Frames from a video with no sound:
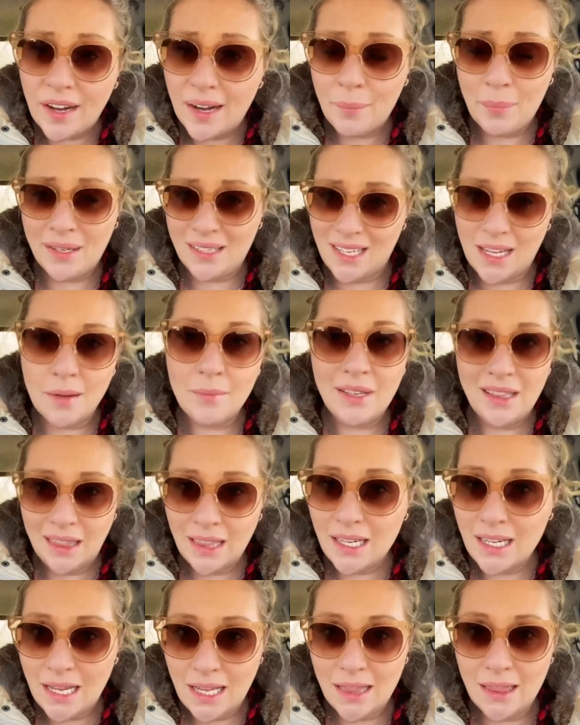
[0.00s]
praticamente
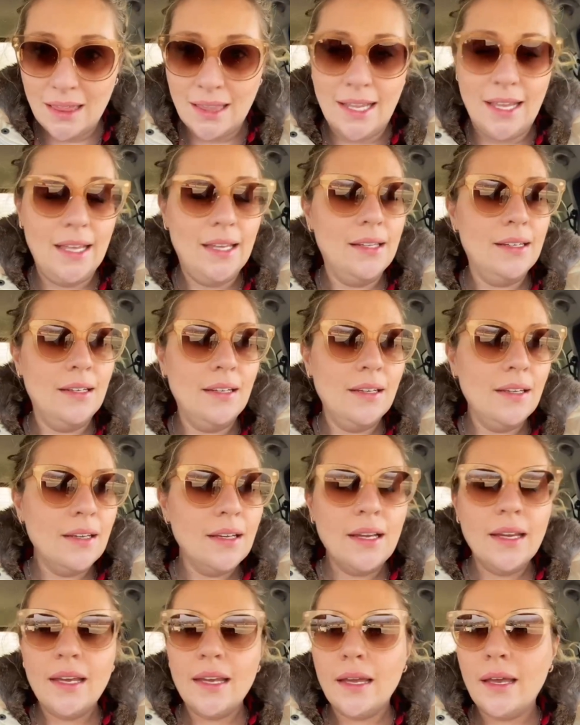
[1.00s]
niente
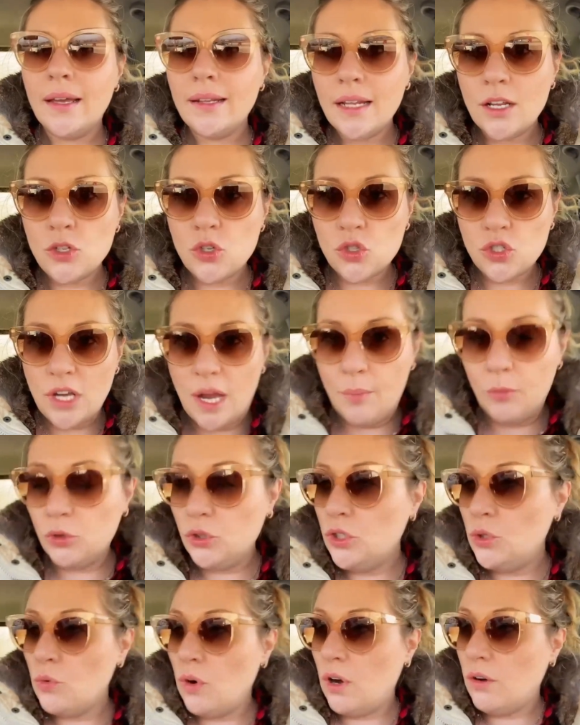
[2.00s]
e adesso siamo di
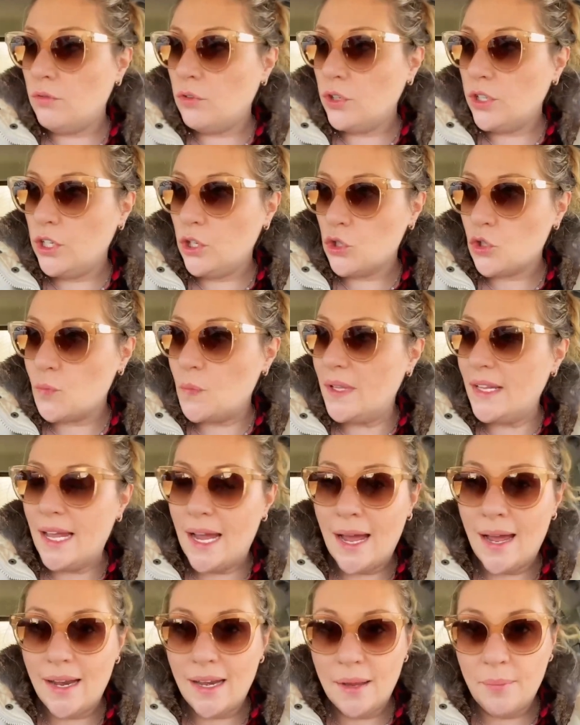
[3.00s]
nuovo in
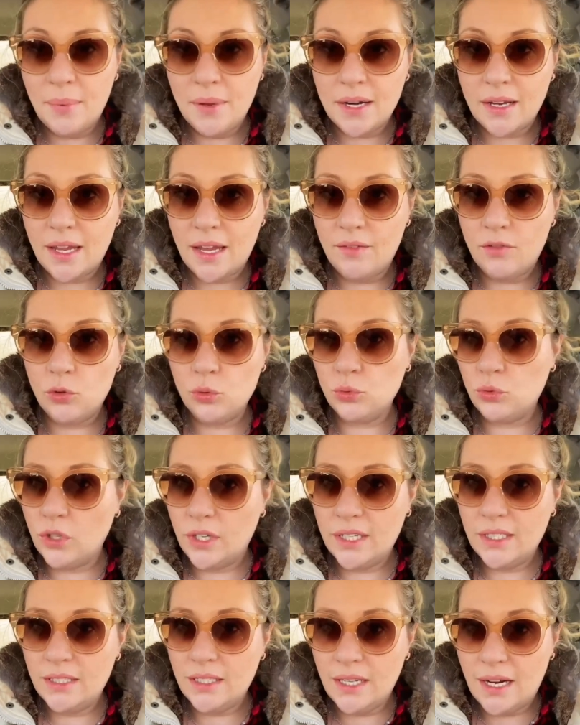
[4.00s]
ospedale perché è venuto a
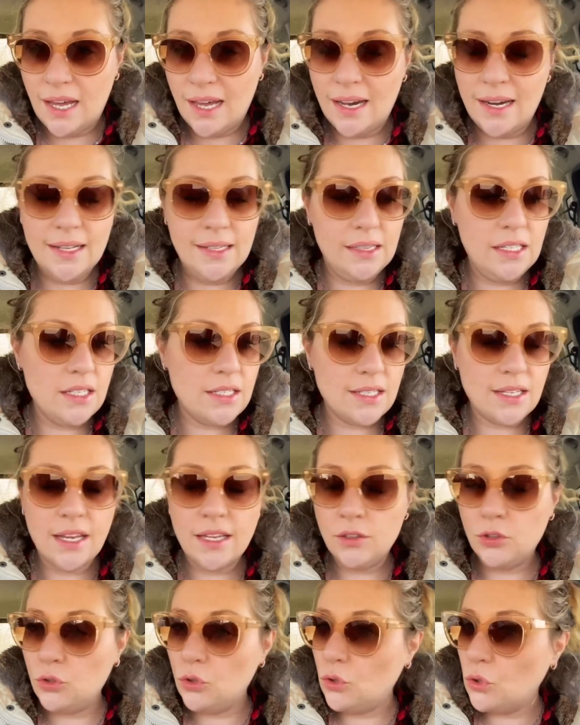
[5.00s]
ritirare il
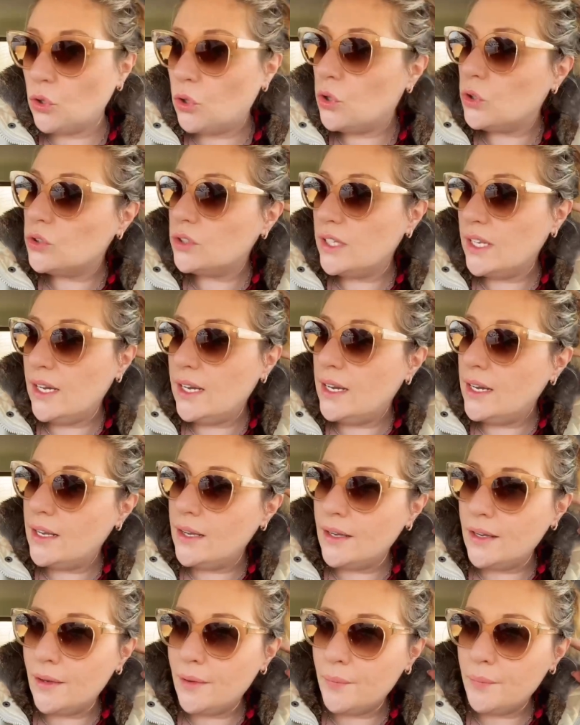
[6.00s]
dischetto del
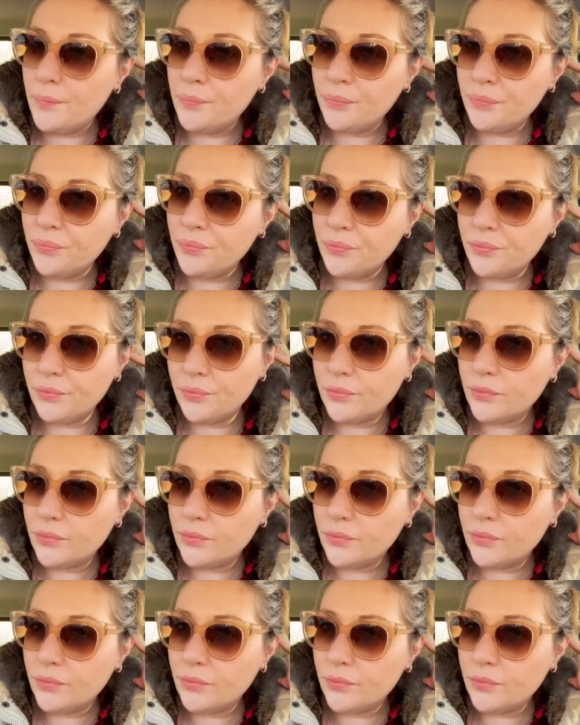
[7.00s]
um,